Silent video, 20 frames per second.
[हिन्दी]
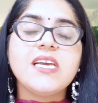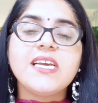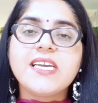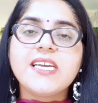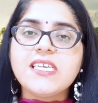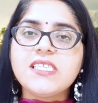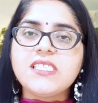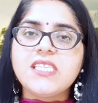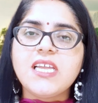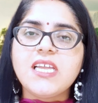
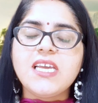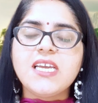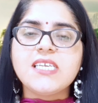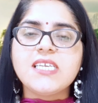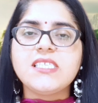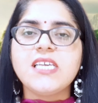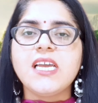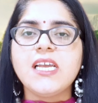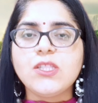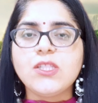किस तरीके
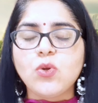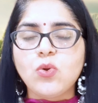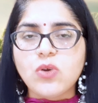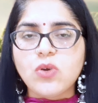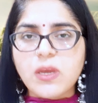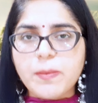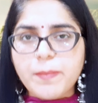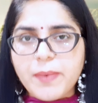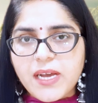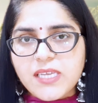से इन दोनों
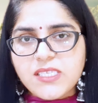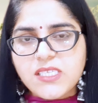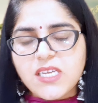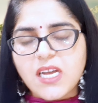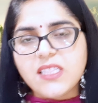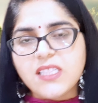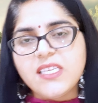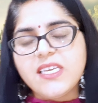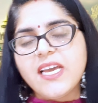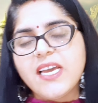के पास
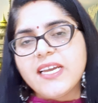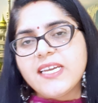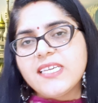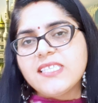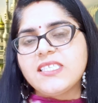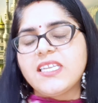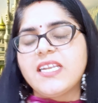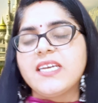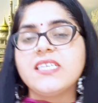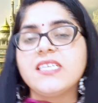जाती है किस
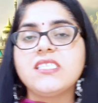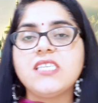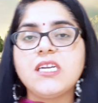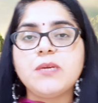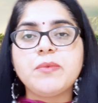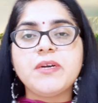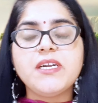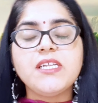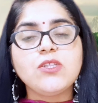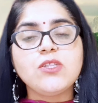तरह की
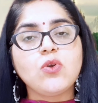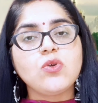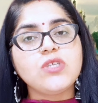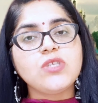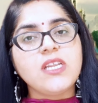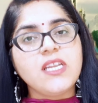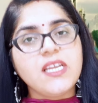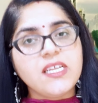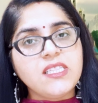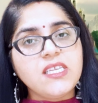स्टेटमेंट इन दोनों से
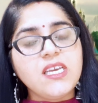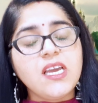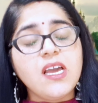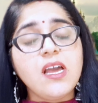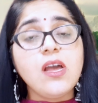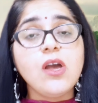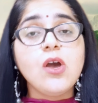लेती है